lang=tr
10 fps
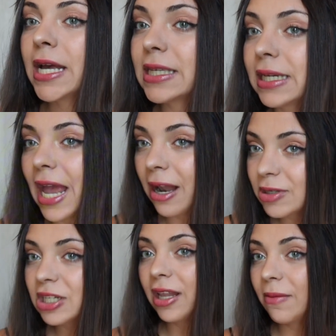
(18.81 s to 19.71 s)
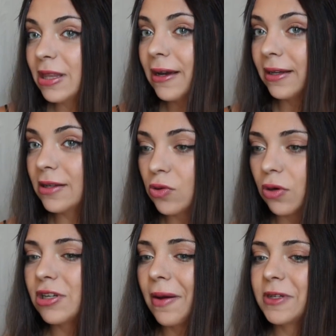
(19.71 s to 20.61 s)
Hazır gelmişken de bir tane de
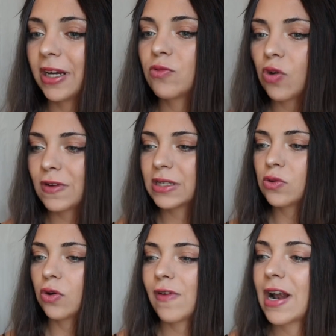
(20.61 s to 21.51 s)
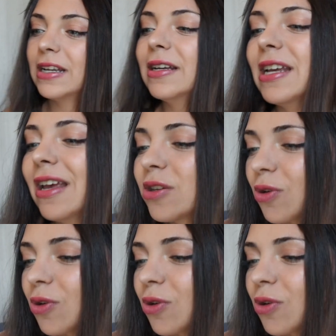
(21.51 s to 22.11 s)
soru cevap çekeyim. Çok fazla soru vardı.